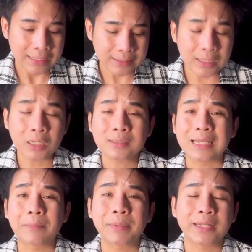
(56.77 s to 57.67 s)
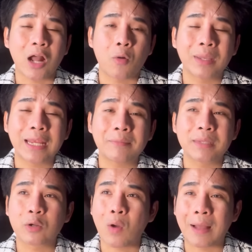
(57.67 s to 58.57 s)
ซึ่งศิลปินเขาไม่ได้
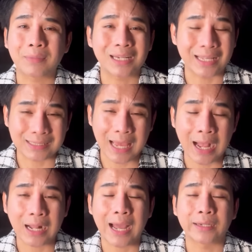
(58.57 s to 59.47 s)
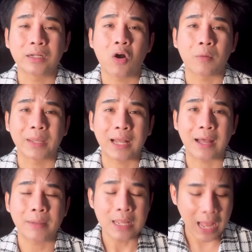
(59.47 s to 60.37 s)
มีความเกลียดชังกันนึกออกไหมครั
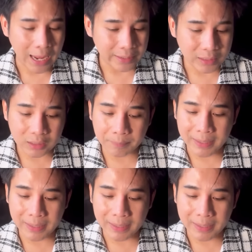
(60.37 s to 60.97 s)
บ อันนี้คือไป